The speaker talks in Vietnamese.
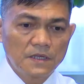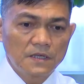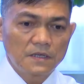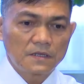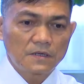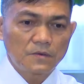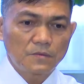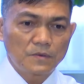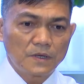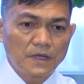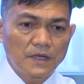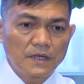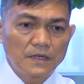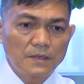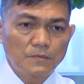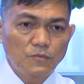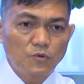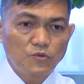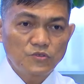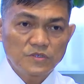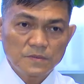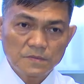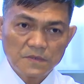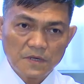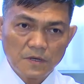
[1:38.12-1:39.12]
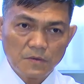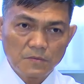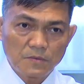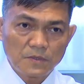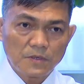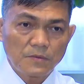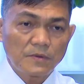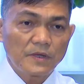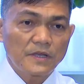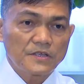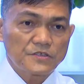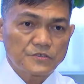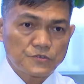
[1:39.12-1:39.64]
công nghệ 4.0
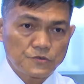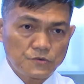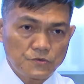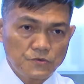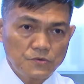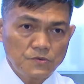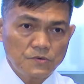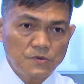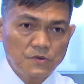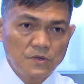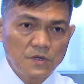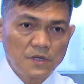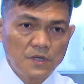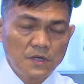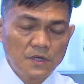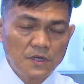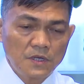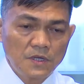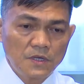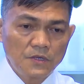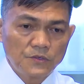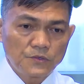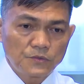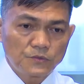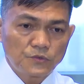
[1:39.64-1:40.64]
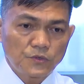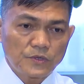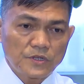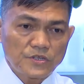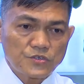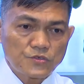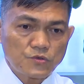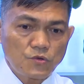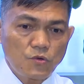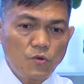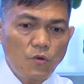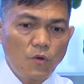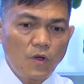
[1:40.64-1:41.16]
công nghệ số chúng tôi đã
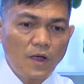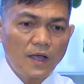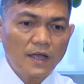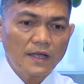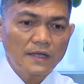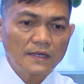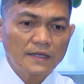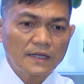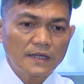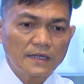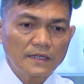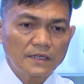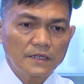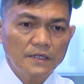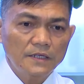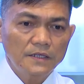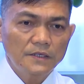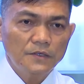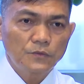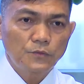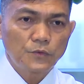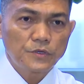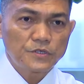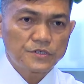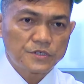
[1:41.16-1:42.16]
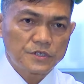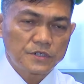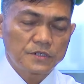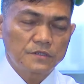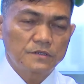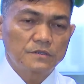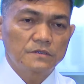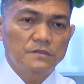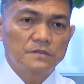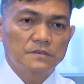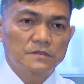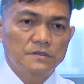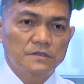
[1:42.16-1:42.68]
số hóa các cái quy trình
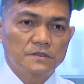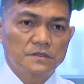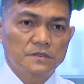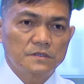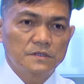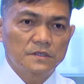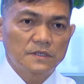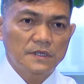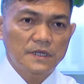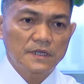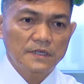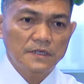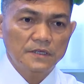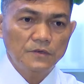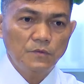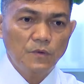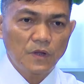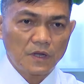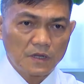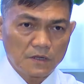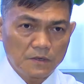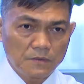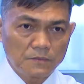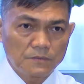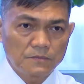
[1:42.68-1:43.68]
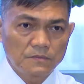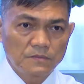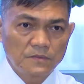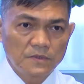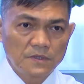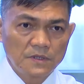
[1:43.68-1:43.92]
ờ, các cái hoạt động